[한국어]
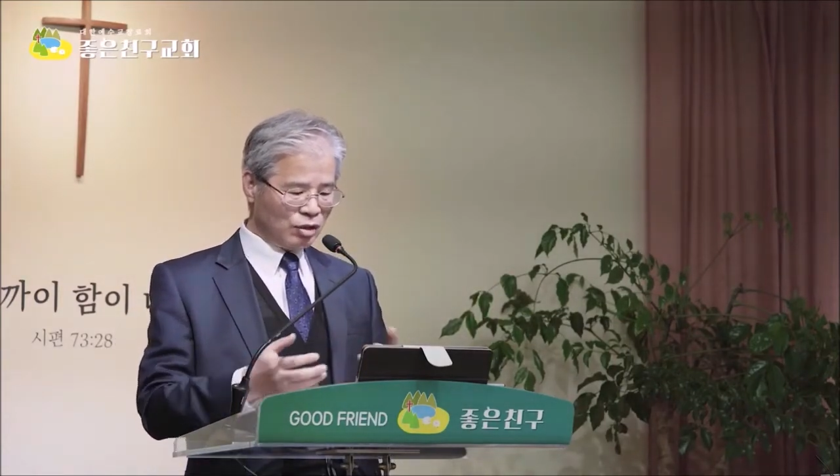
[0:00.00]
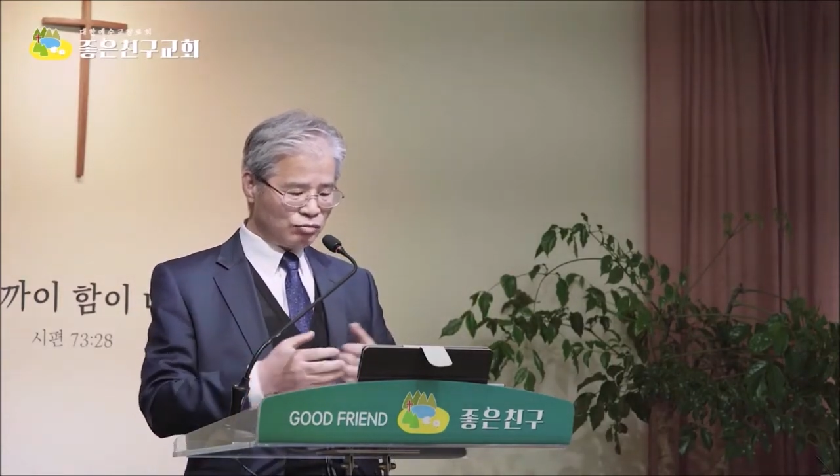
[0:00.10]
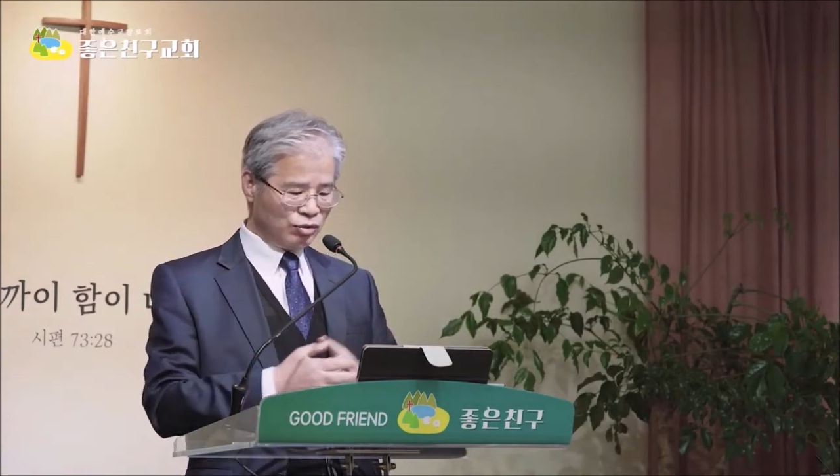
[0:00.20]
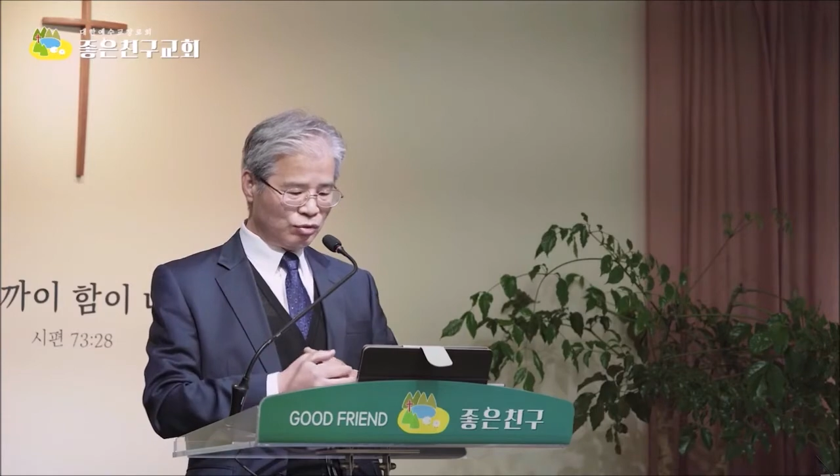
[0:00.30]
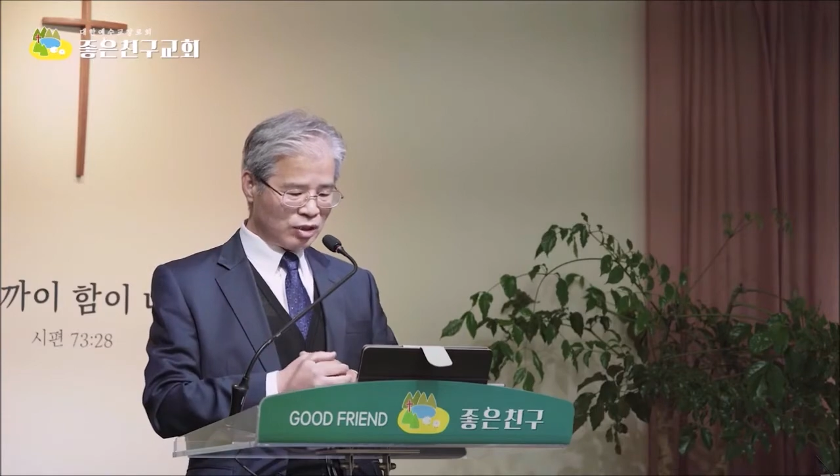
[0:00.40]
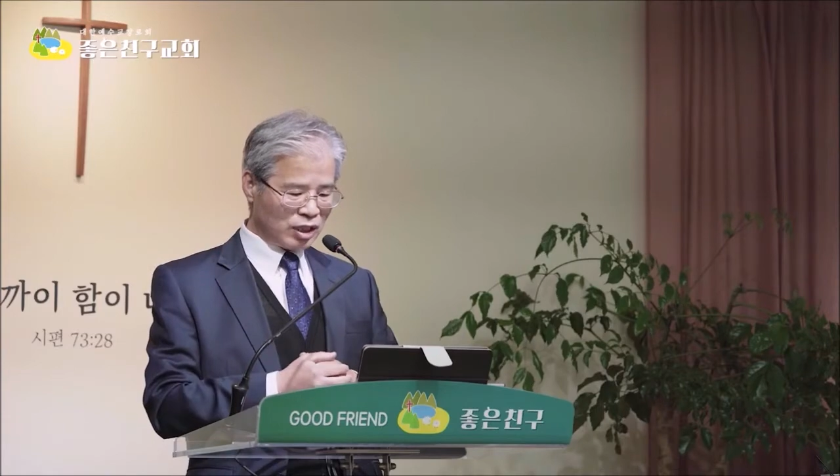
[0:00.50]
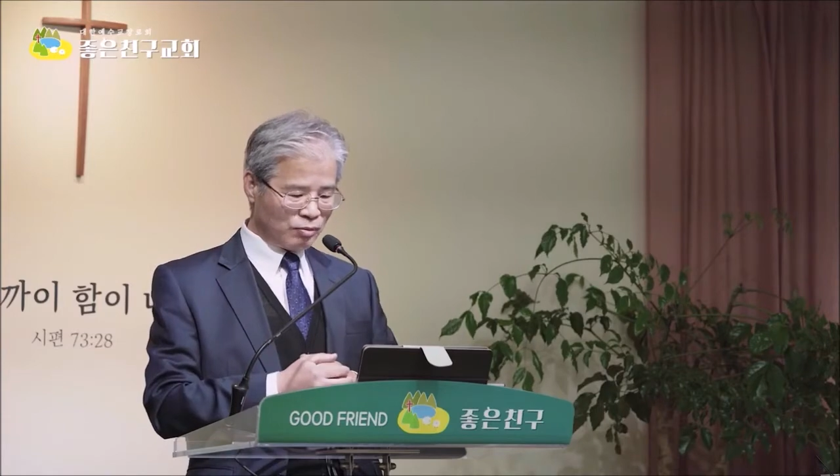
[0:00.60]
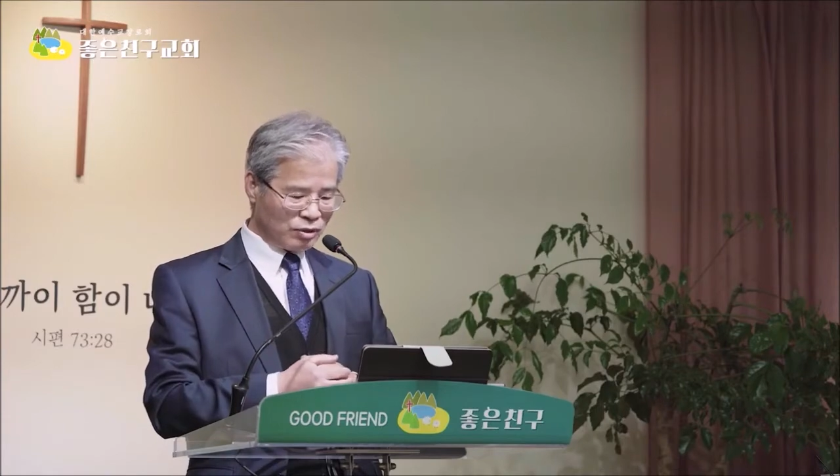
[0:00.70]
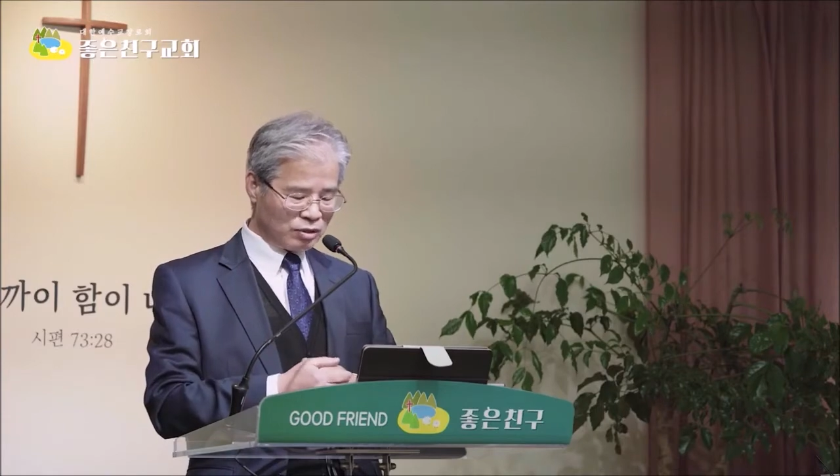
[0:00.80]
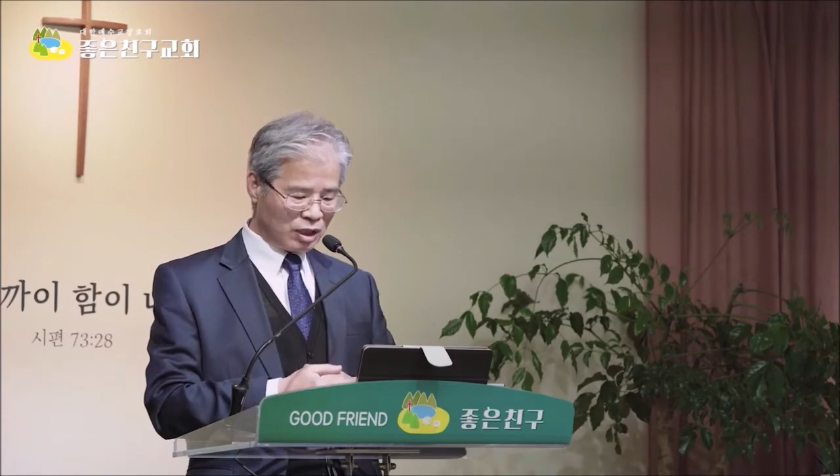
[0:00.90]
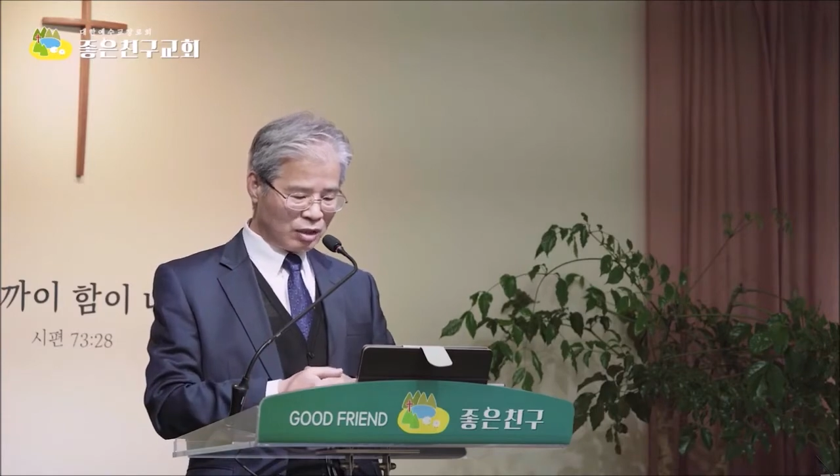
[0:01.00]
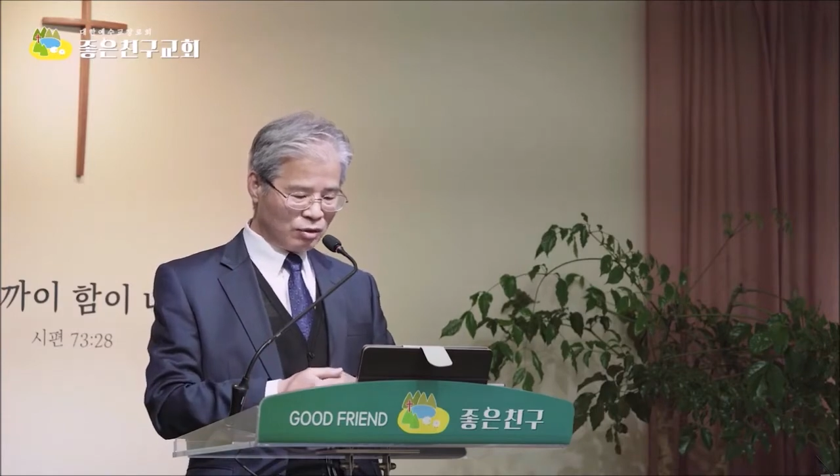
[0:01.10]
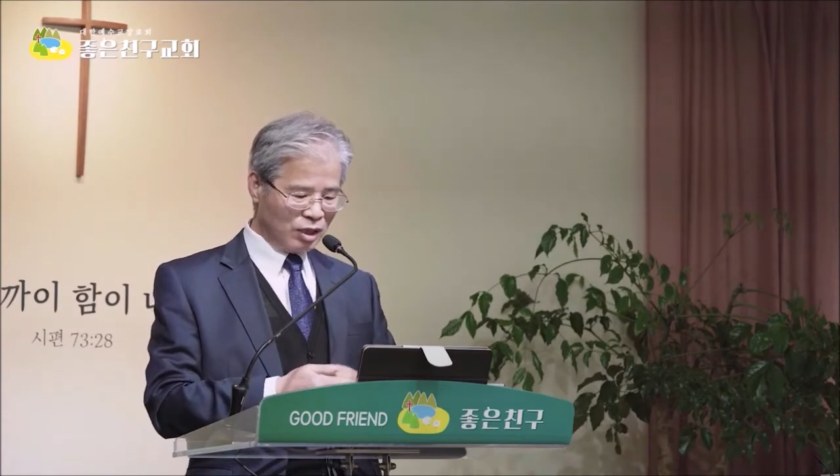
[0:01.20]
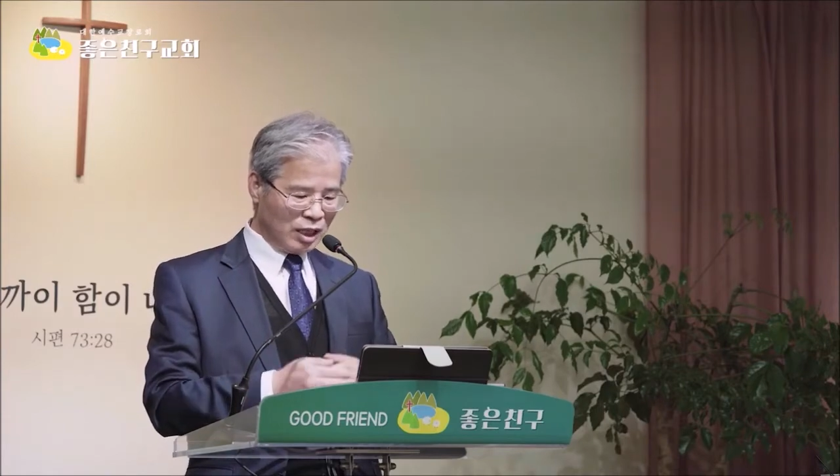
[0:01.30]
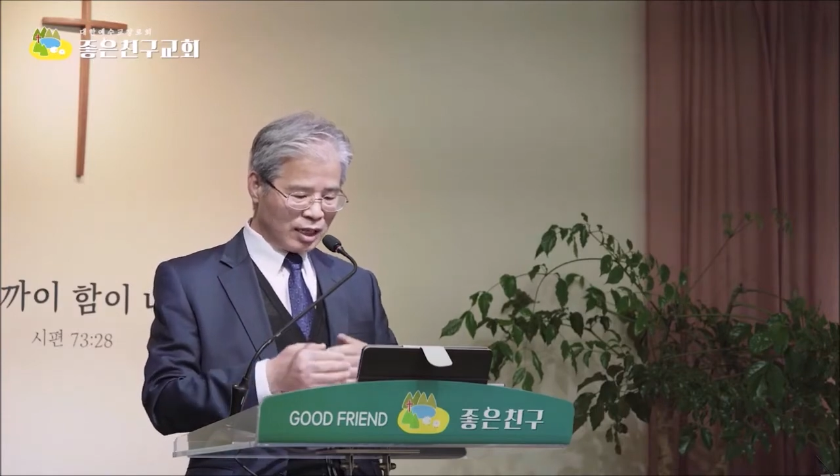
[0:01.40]
물고기가
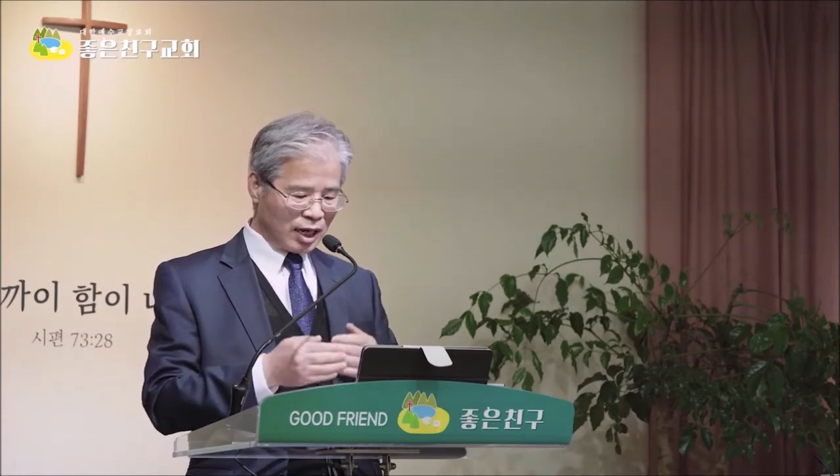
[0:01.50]
번성하고